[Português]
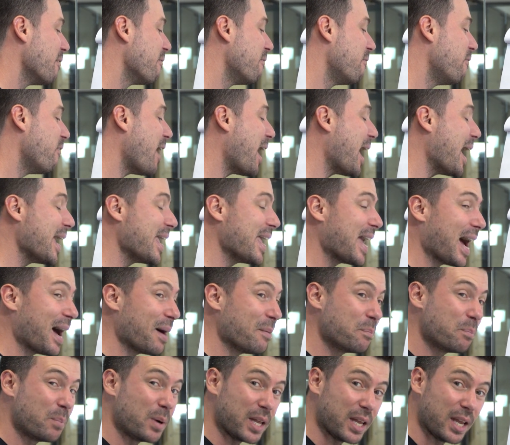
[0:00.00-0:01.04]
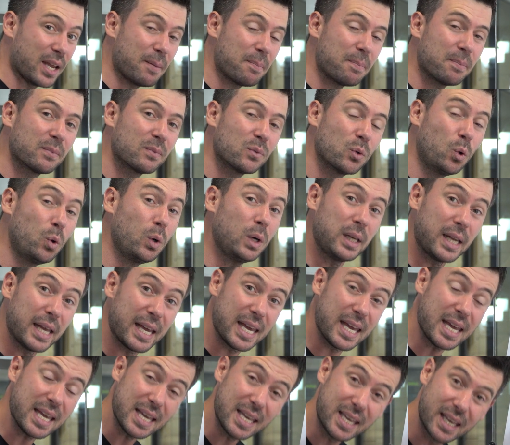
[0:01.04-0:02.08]
vai abrir o
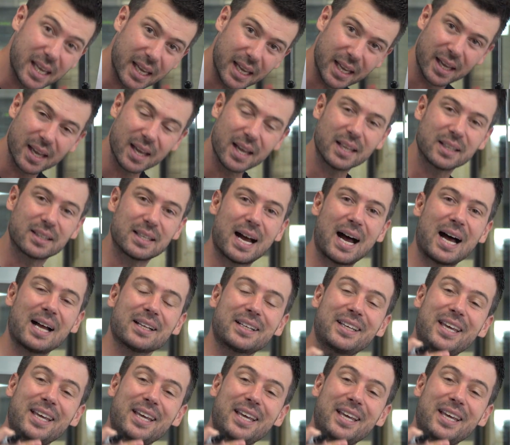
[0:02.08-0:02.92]
link, tá?